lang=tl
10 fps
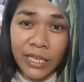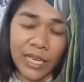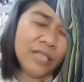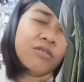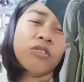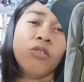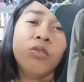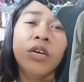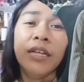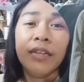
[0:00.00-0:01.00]
Yan.
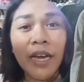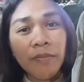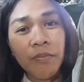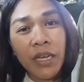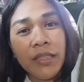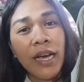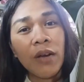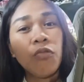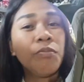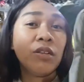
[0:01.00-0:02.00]
So, not bad
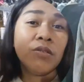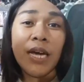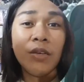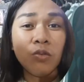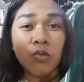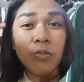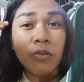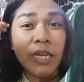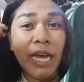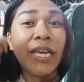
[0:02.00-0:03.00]
na kung meron tayong
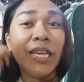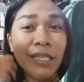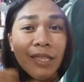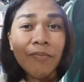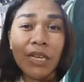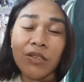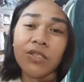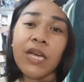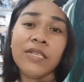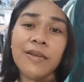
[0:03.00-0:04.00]
tubo na 80
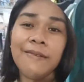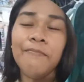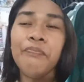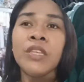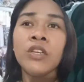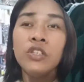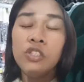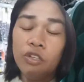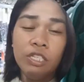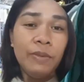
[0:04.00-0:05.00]
pesos sa isang
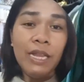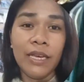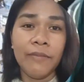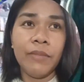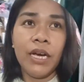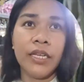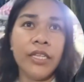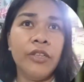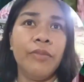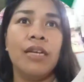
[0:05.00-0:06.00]
shorts. Malaking bagay
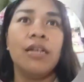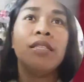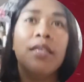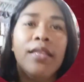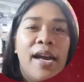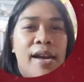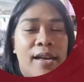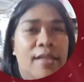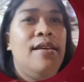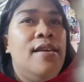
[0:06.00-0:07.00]
na yun mga katindahan.